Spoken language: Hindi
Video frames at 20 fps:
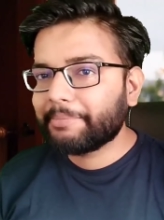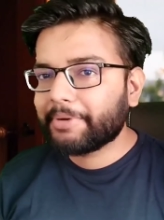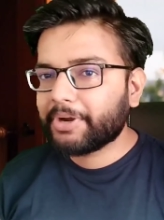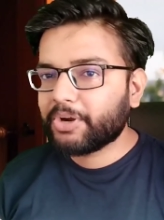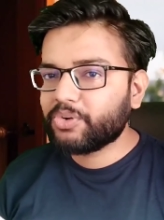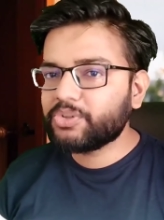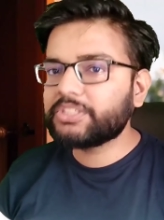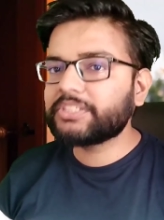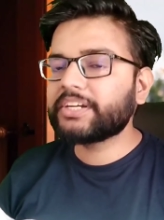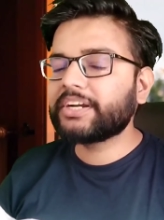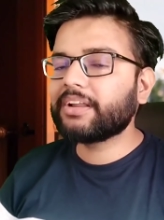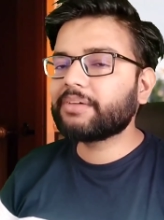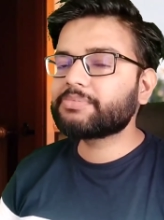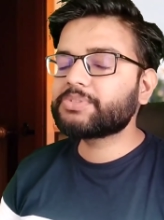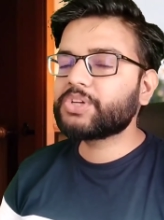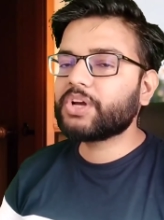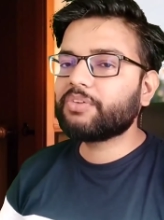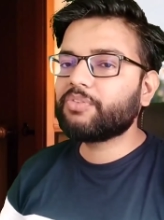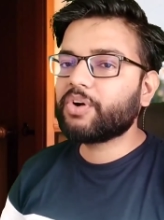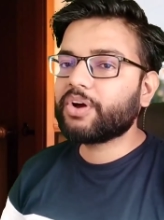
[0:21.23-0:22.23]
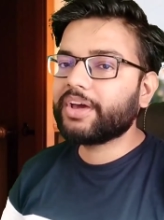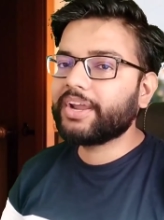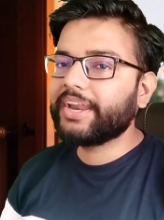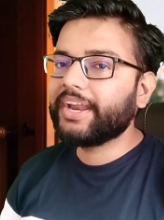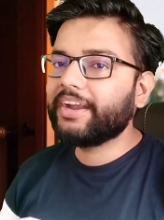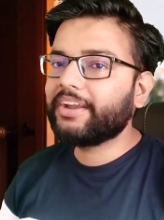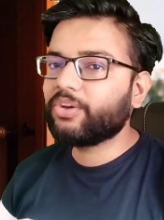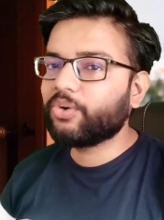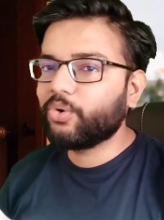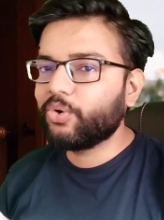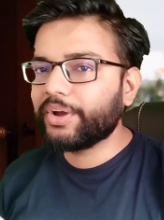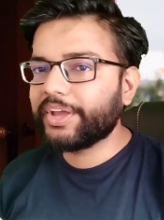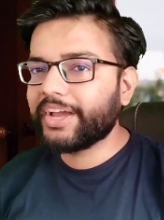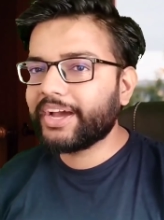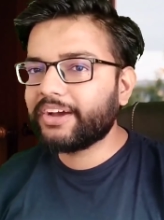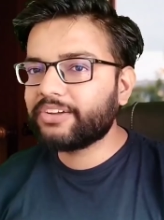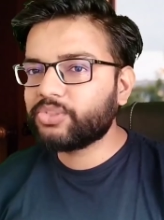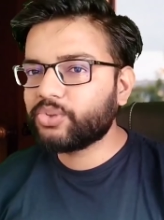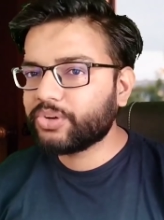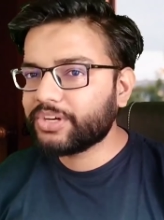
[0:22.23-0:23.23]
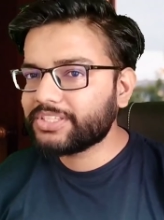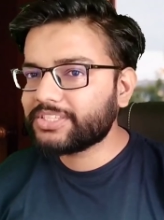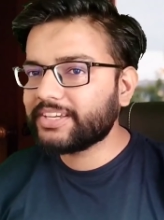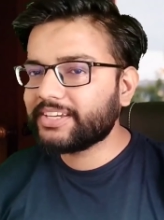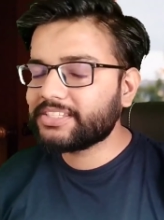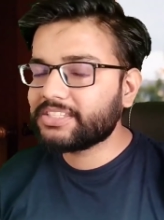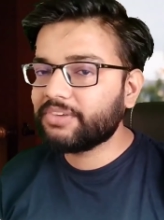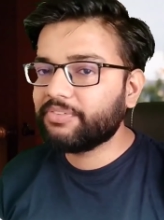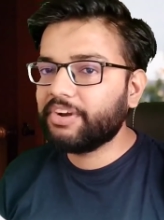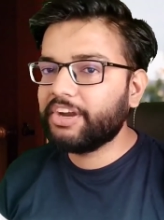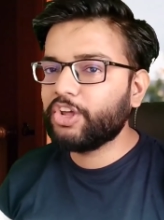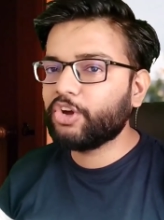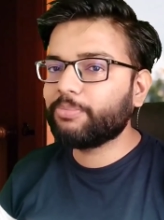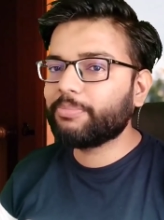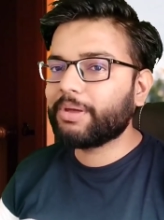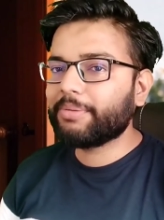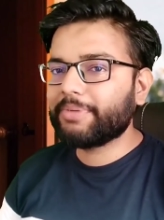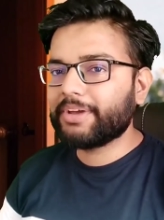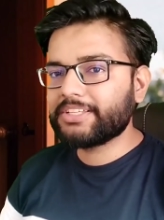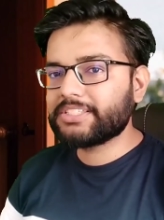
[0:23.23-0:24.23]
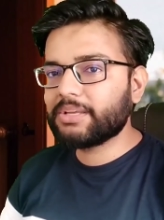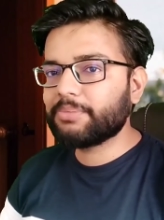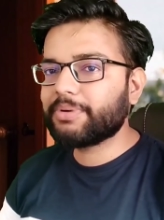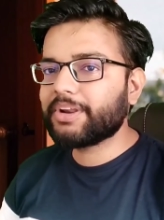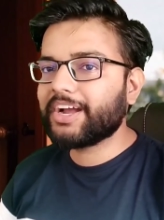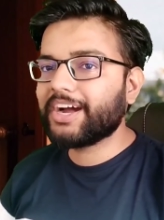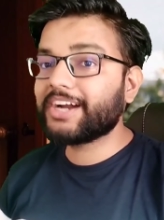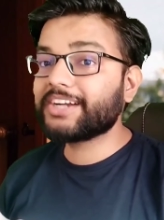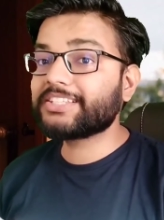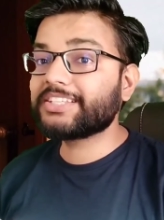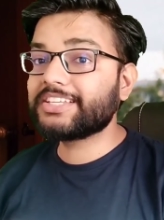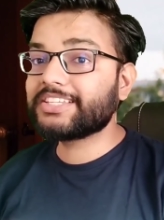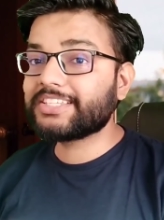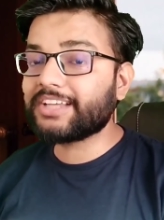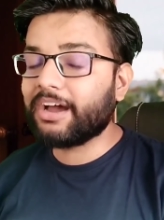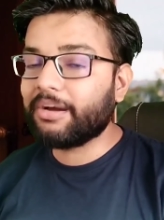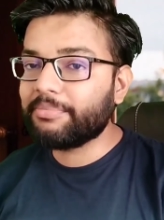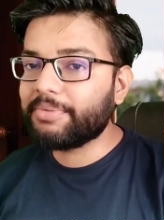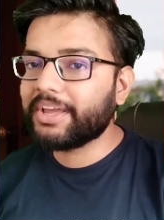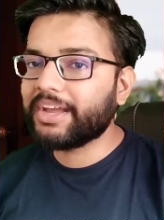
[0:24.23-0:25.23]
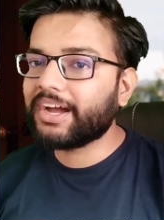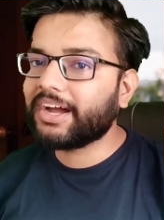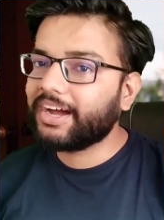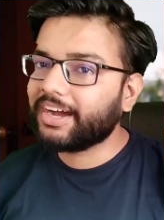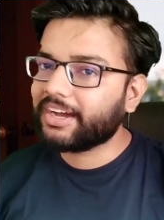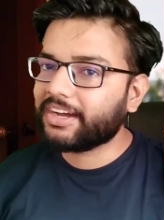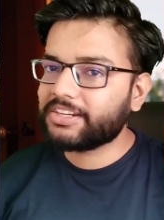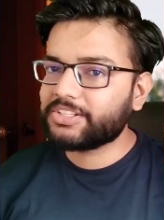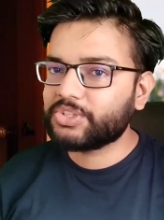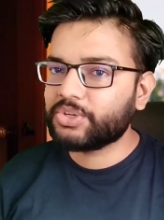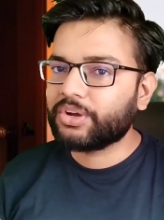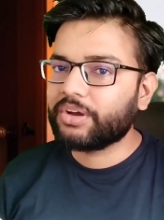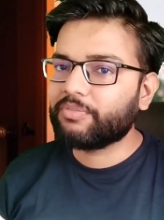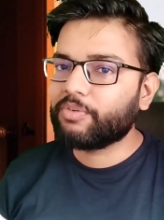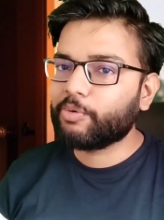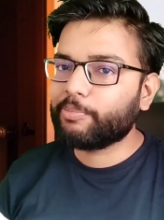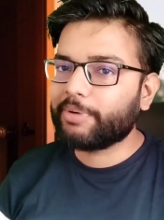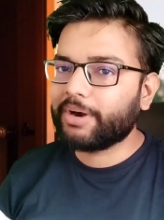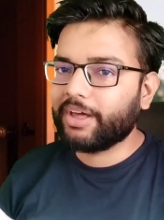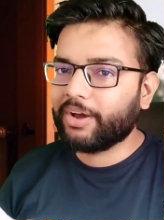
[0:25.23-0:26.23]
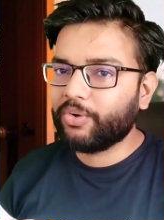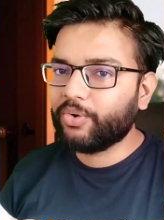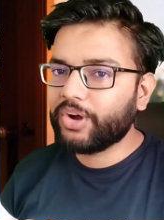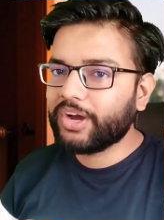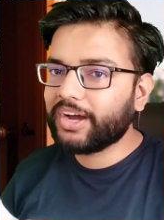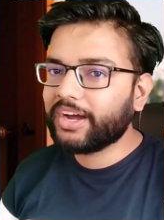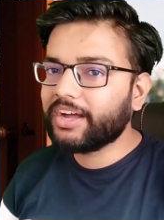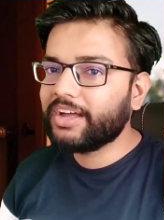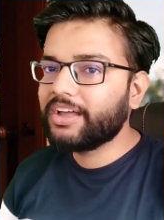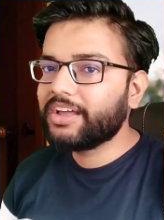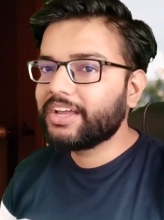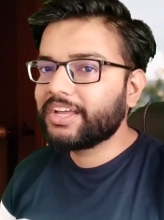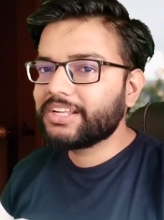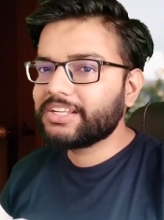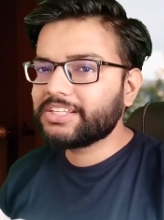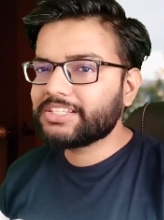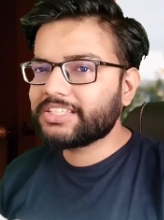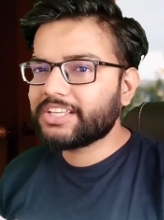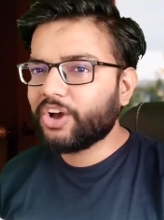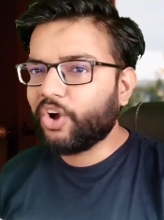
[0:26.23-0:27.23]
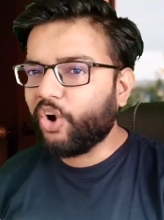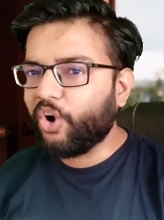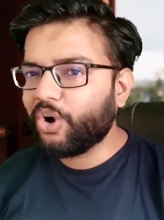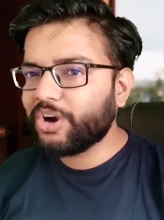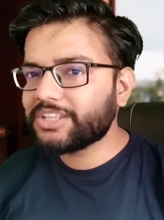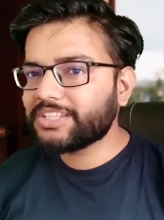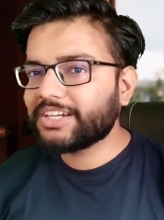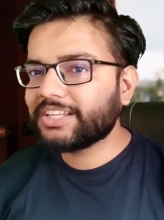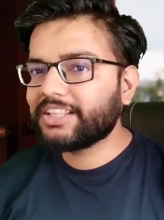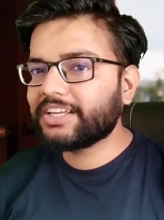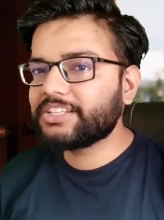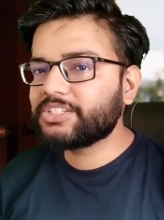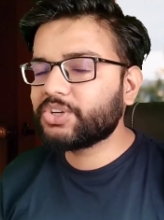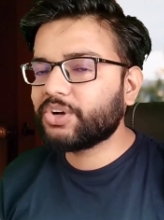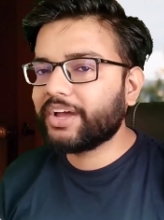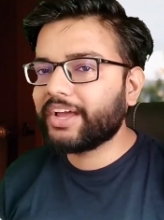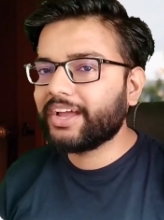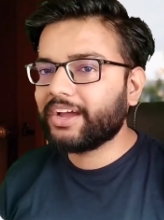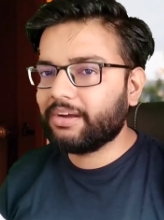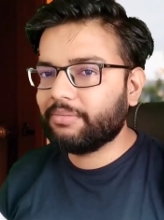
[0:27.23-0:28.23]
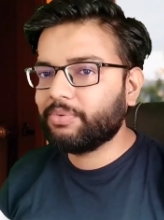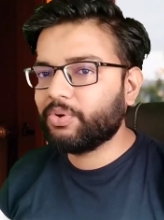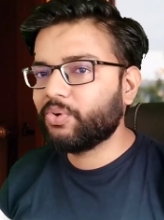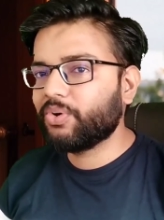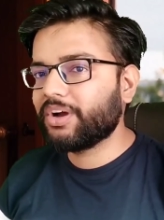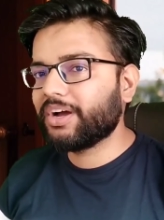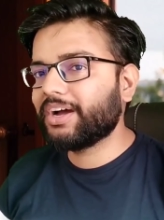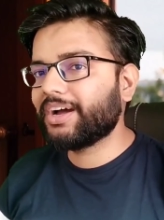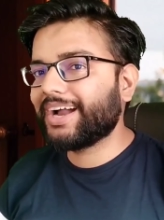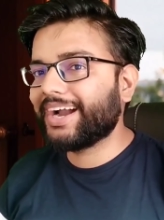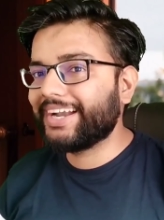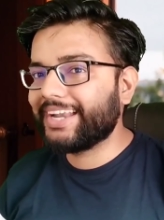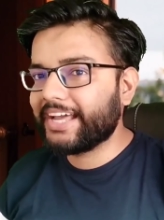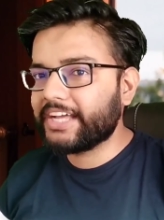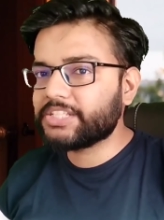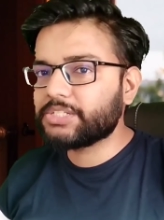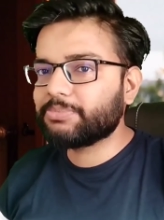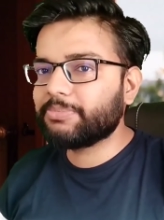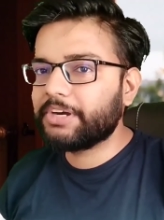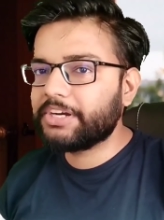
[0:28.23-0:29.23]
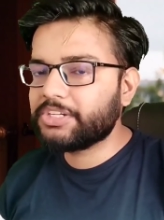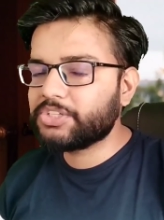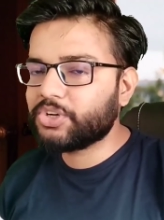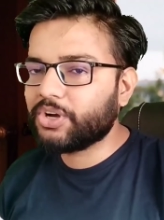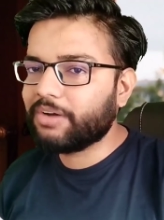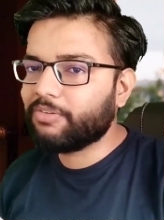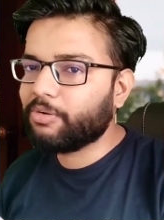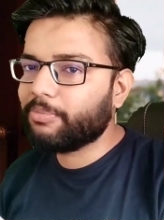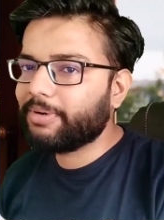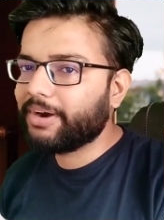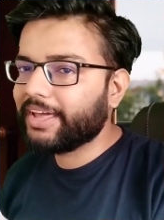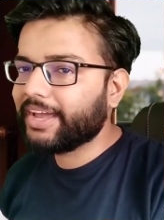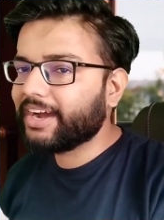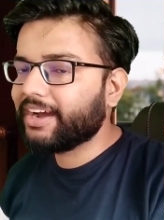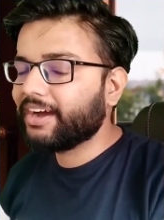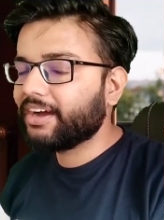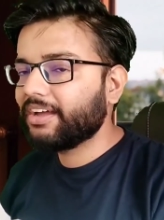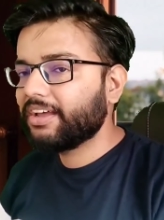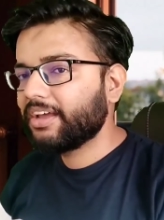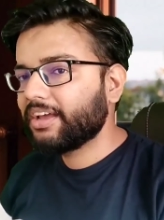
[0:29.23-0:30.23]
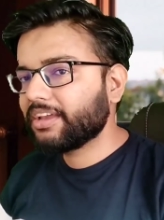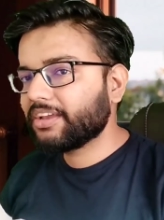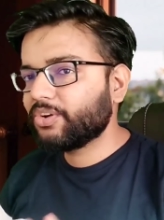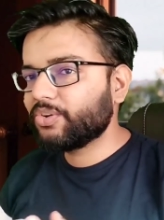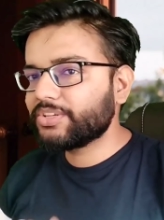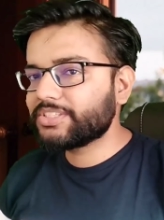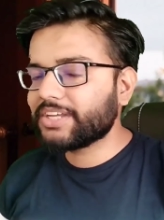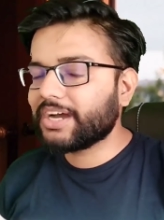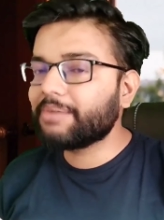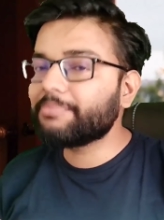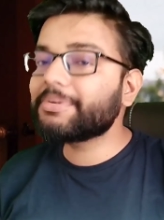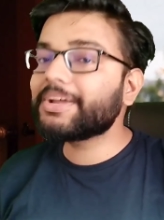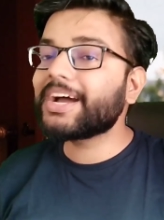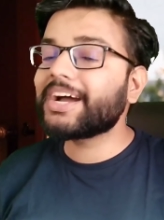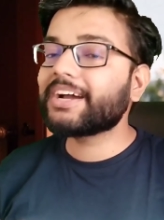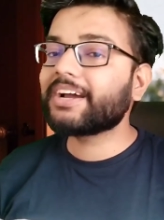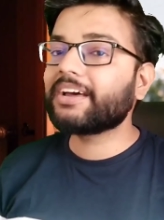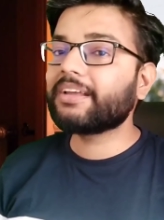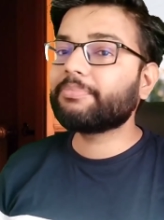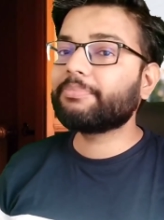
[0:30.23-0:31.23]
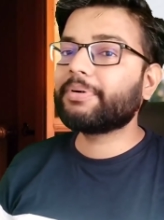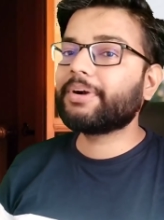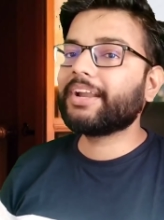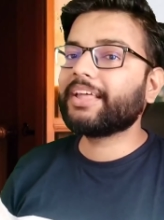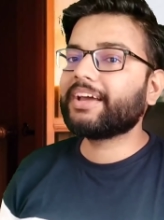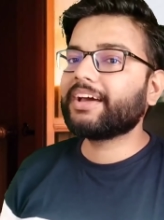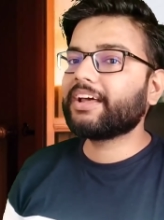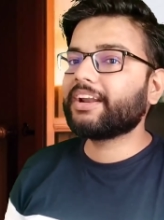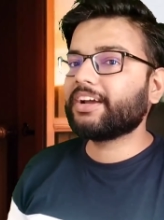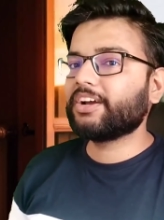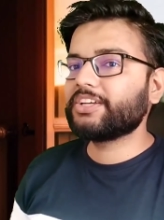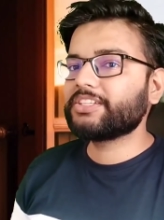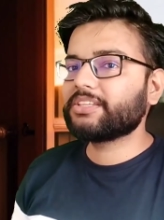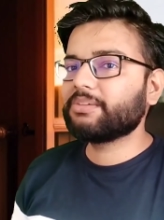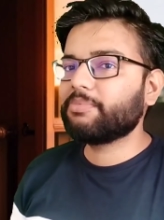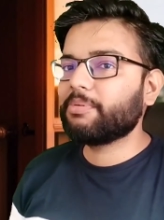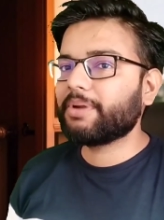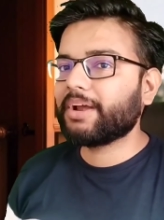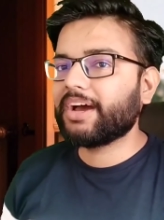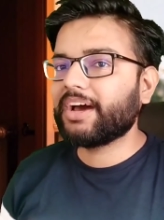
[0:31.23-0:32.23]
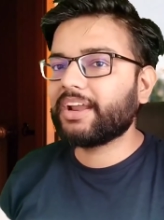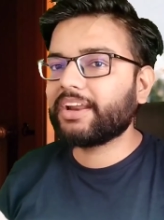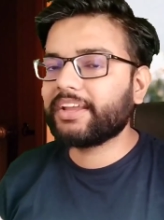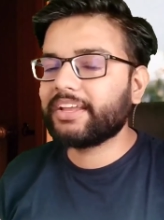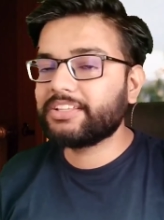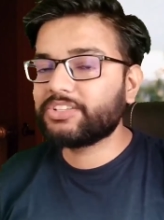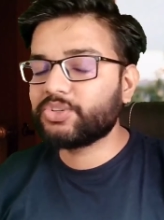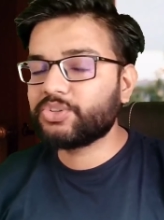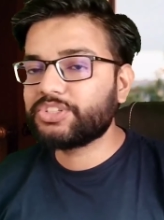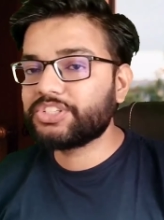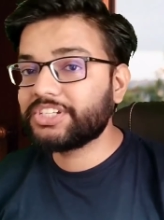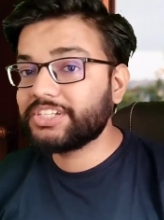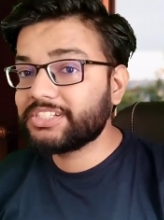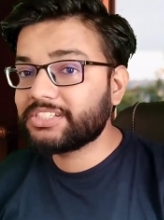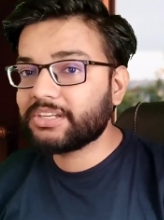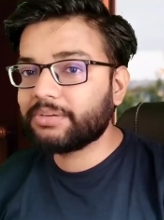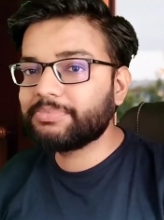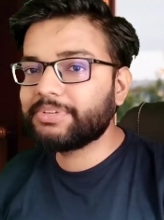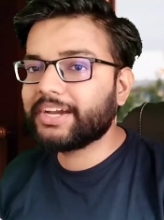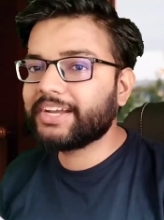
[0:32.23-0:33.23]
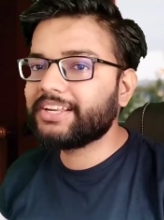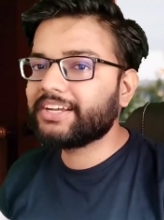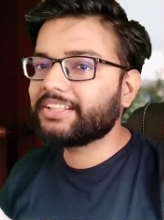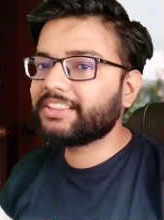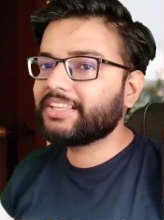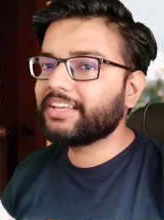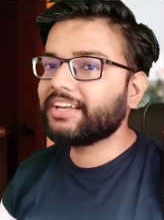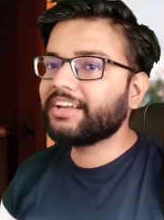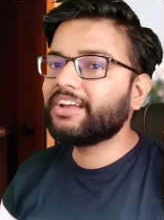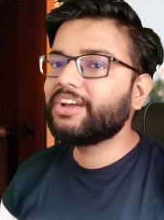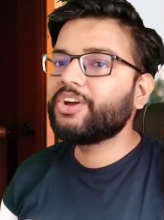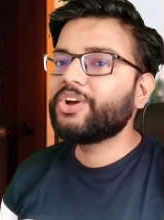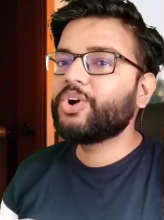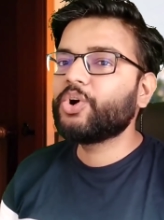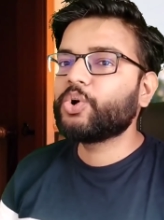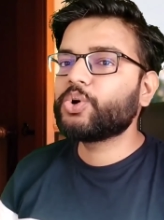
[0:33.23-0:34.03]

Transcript: पर कुछ सेटअप जो है वो क्रिएट हो गया है तो किसी किसी वीडियो में मैं इसी प्रकार से सामने आकर जो है वो पढ़ाऊँगा जिससे और ज़्यादा जो है हम लोगों का अटैचमेंट जो है वो बढ़ेगा क्योंकि सामने आकर पढ़कर किसी भी प्रकार की जो चीज़ समझाई जाती है